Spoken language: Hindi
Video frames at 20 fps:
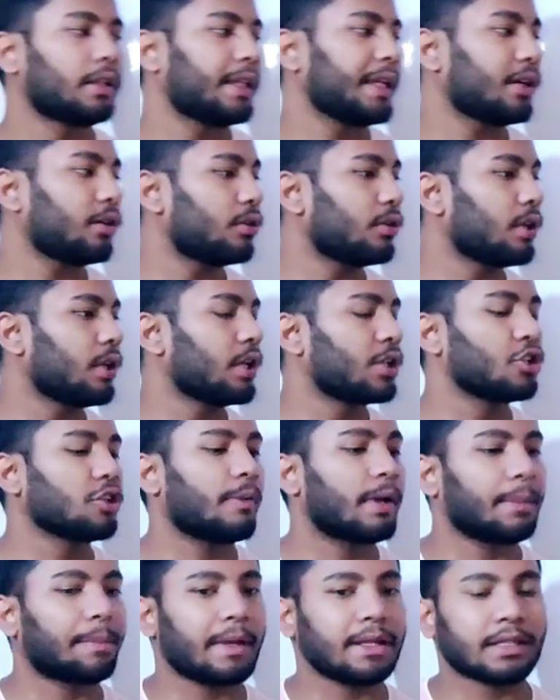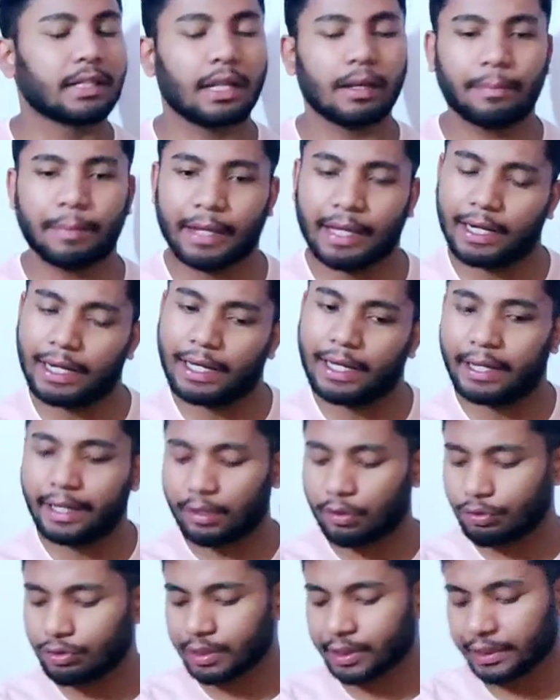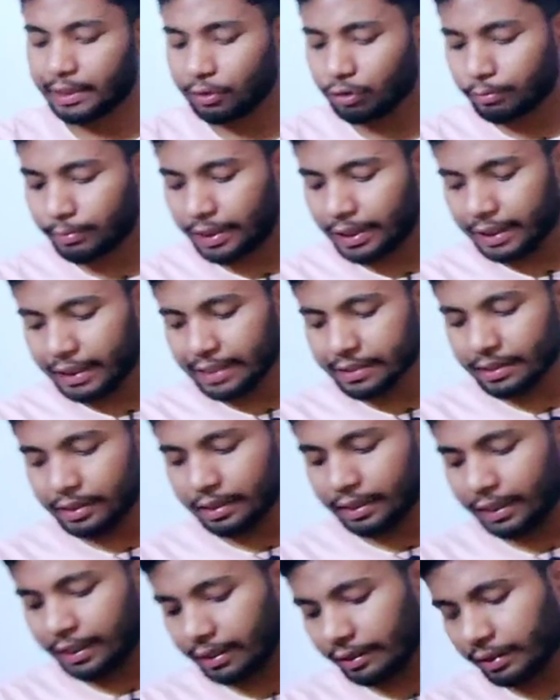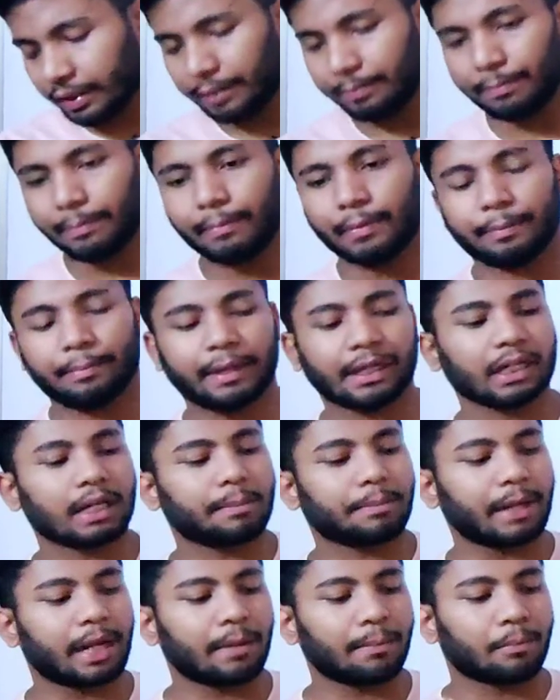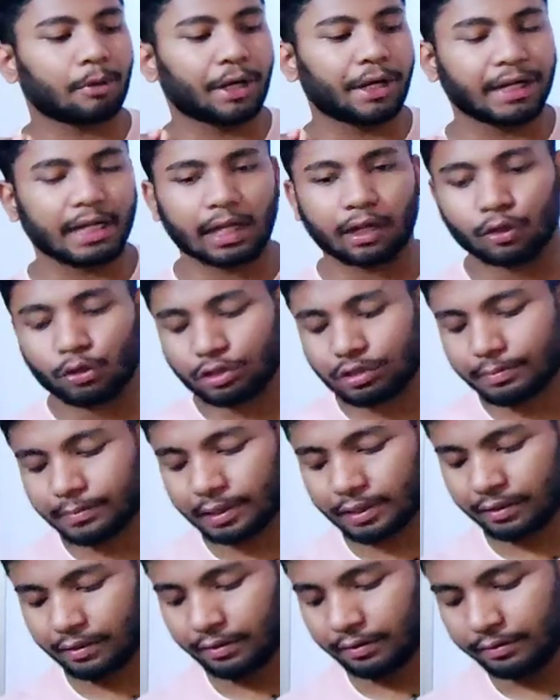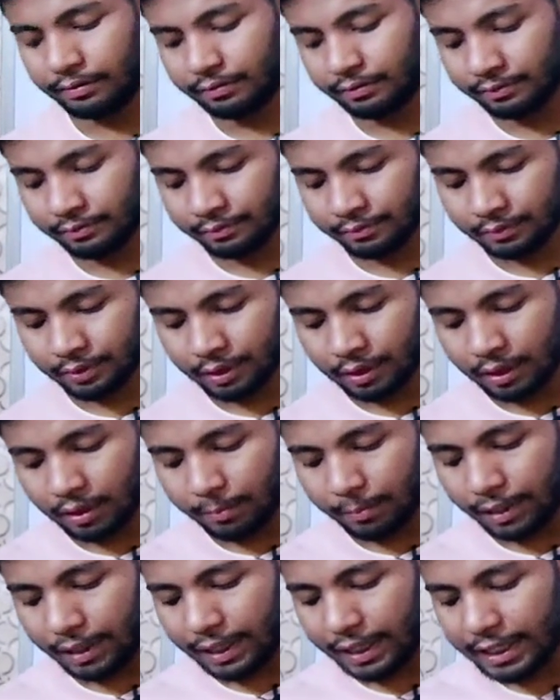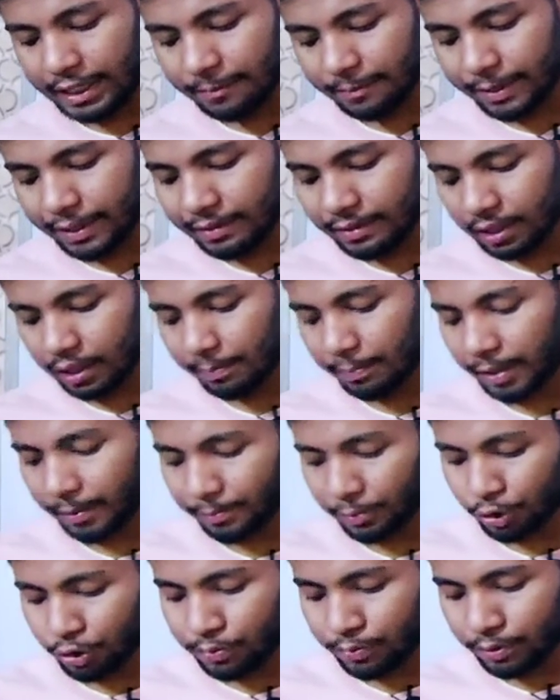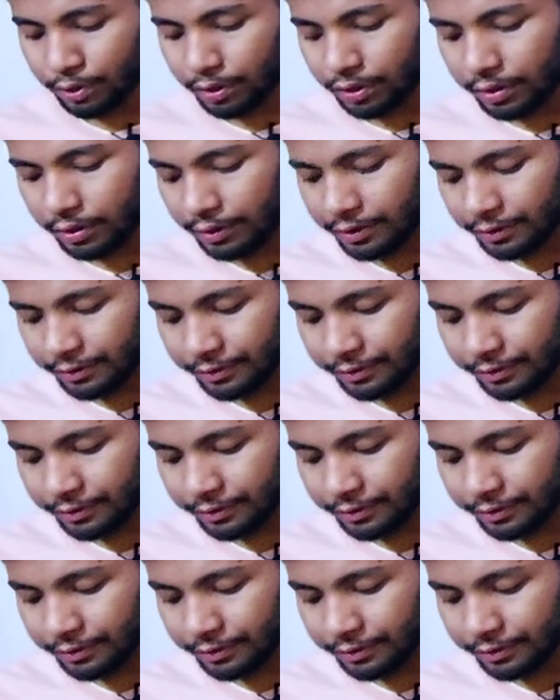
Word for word: देखो जो हमारे पास ना पहला है उसके अंदर तुम्हें लिख के चलना है कि एक ना पहला पॉइंट डाल लो इसमें पहला है स्पेशल पर्पज बुक